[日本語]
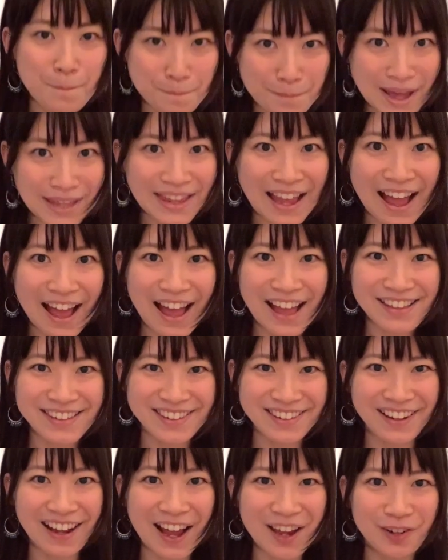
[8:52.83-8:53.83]
また
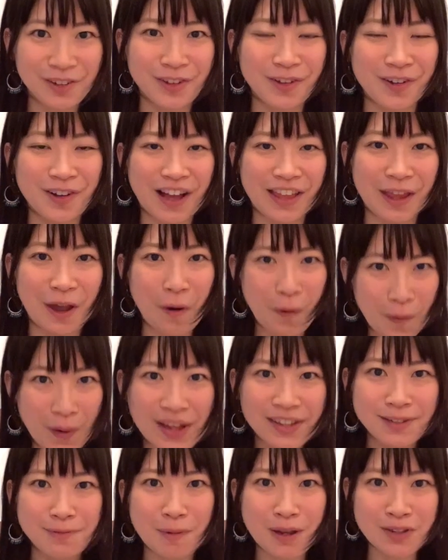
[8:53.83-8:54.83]
次回の動画でお
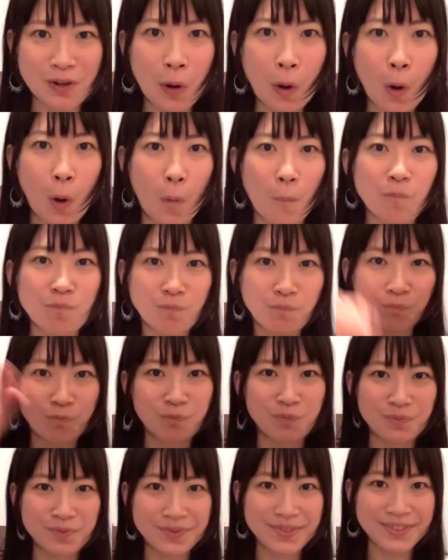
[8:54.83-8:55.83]
会いしましょ
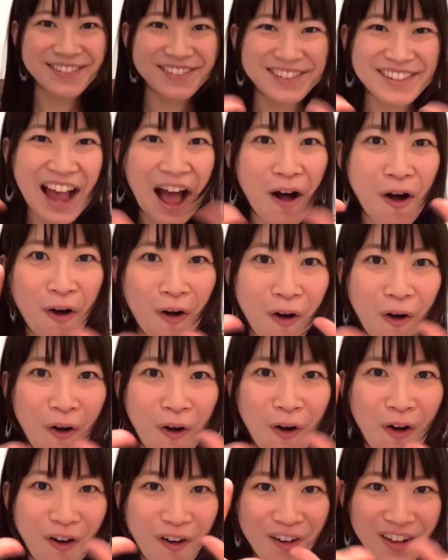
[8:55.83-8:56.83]
う。
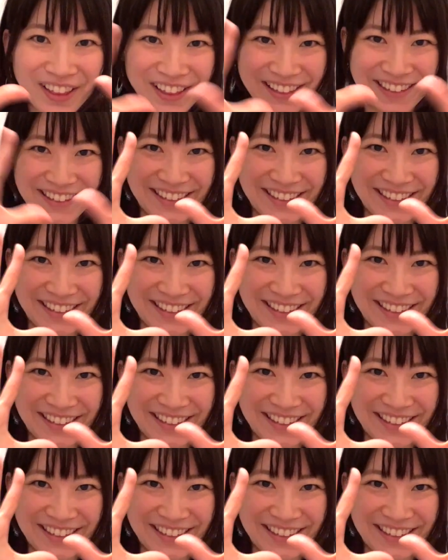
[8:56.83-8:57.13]
チャオー。